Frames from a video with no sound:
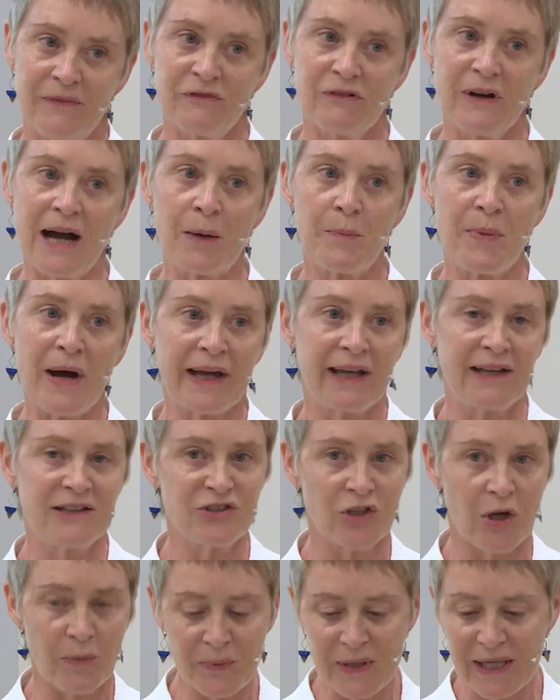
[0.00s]
Voir par
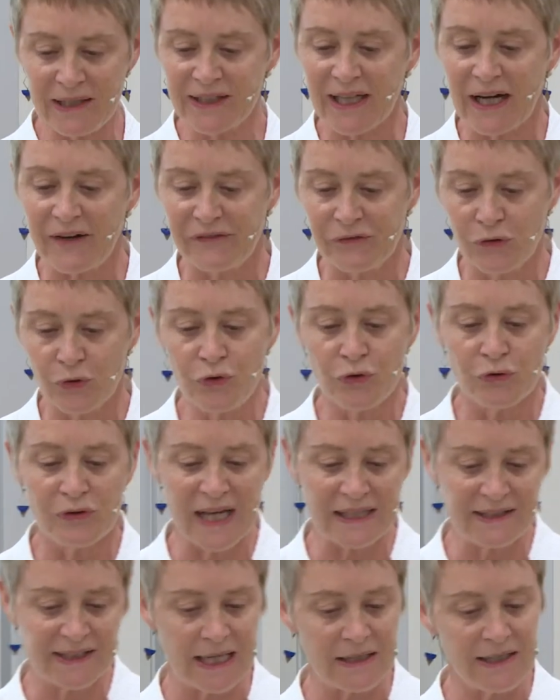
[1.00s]
exemple les travaux de
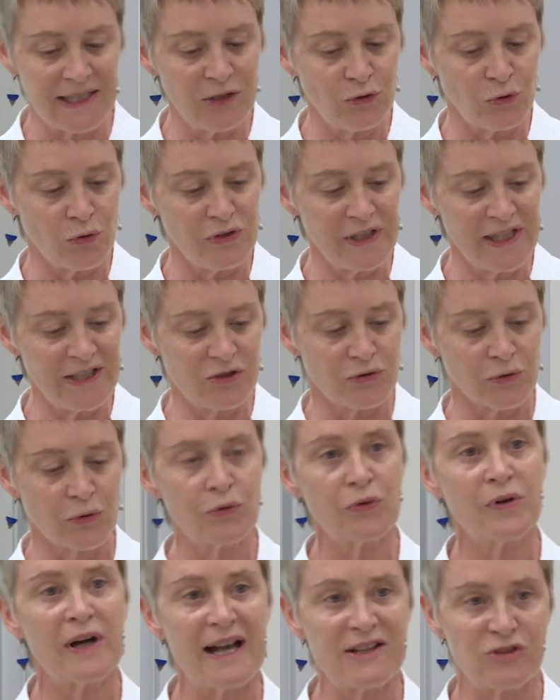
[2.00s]
Nathalie
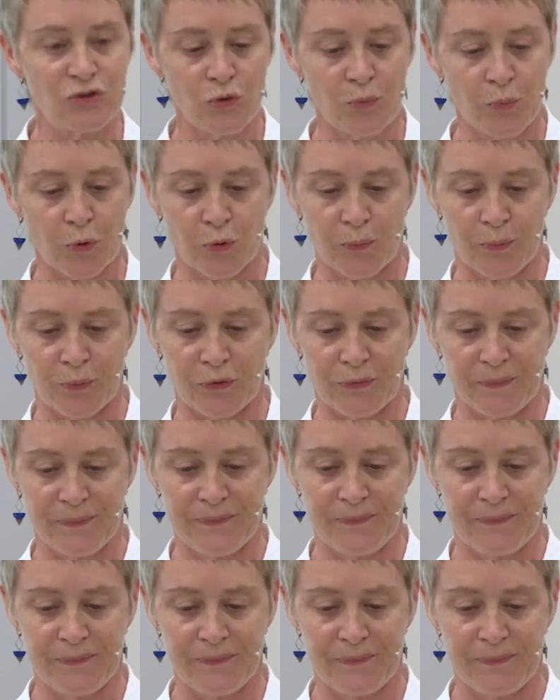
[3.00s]
Denisot à ce propos